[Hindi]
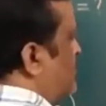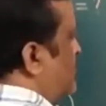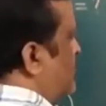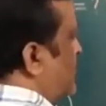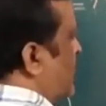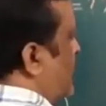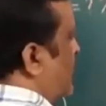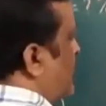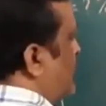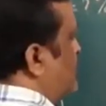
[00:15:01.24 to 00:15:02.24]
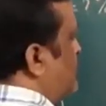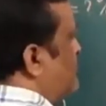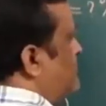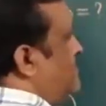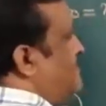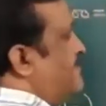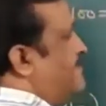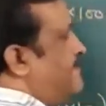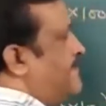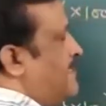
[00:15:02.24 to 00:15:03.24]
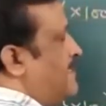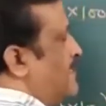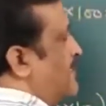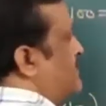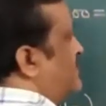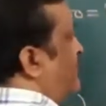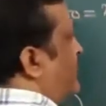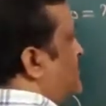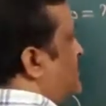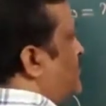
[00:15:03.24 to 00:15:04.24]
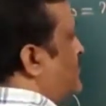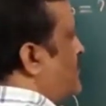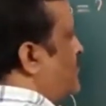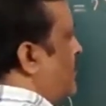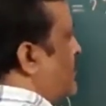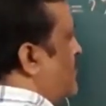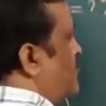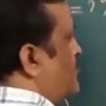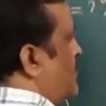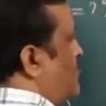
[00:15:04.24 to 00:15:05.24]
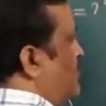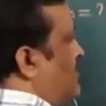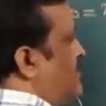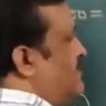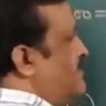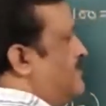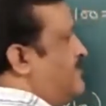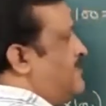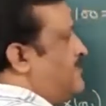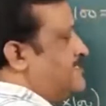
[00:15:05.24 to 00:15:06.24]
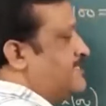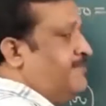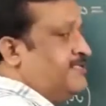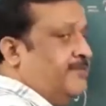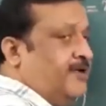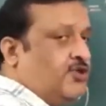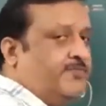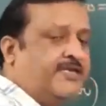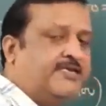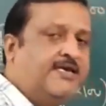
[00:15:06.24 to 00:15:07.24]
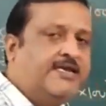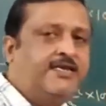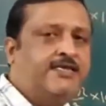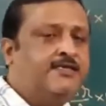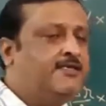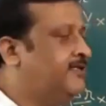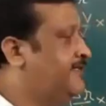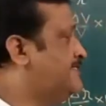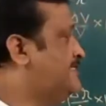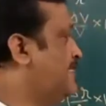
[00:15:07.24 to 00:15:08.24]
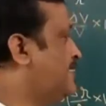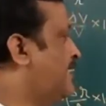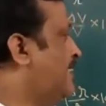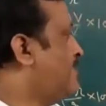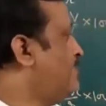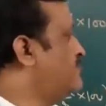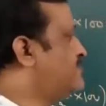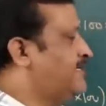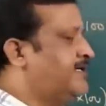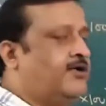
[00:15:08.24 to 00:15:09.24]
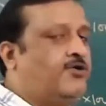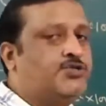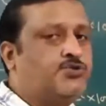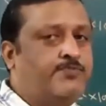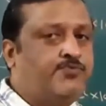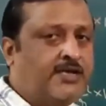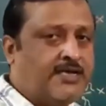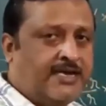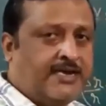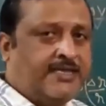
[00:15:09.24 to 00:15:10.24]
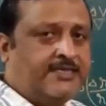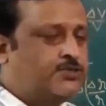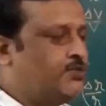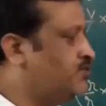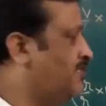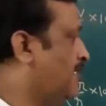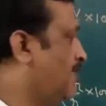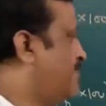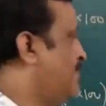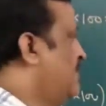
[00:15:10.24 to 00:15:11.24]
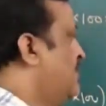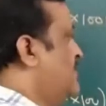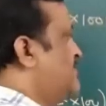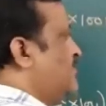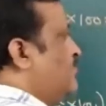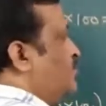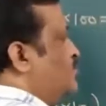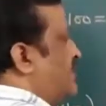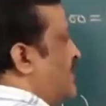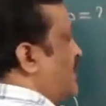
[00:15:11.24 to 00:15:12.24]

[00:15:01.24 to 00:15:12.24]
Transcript: दिस इज द काइनेटिक एनर्जी ये फिर से देखो ये तो हमारा कांस्टेंट हो गया इसका मेजरमेंट हमने किया नहीं इसलिए क्या है कांस्टेंट है और इसको हम क्या करेंगे छोड़ देंगे यहाँ पे इसका कोई यूज़ नहीं